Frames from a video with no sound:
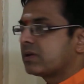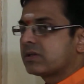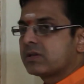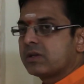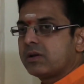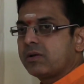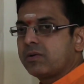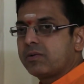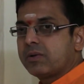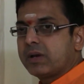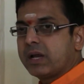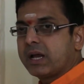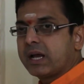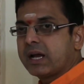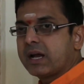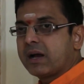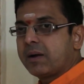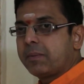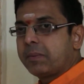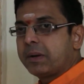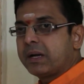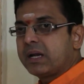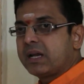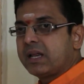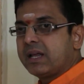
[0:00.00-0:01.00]
వరుసలో ఉన్నాయి
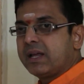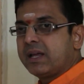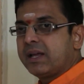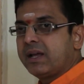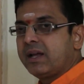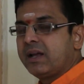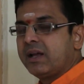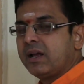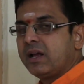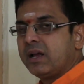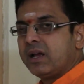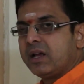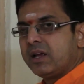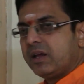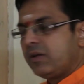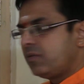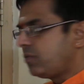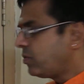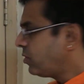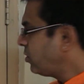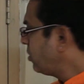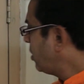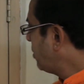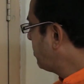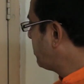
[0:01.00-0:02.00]
కాబట్టి
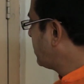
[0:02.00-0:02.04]
ఇవి కూడా